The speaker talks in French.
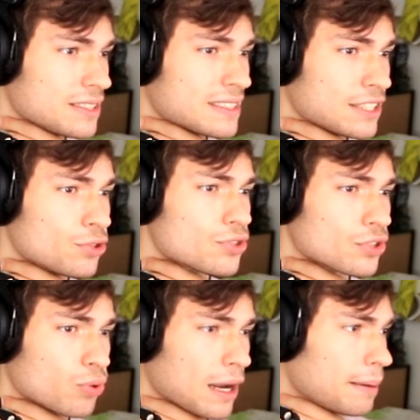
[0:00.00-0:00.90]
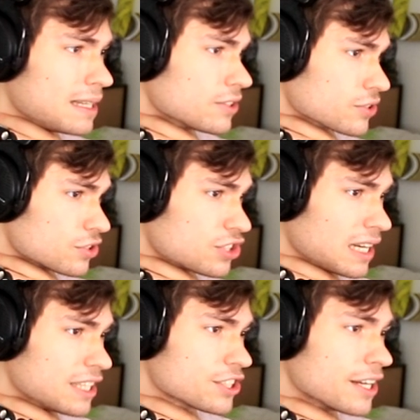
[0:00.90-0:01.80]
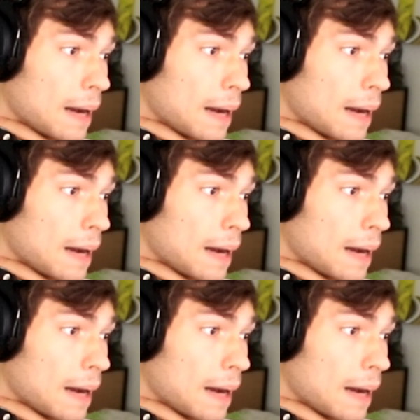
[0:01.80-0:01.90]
c'est juste toi et Baldi dans ce challenge.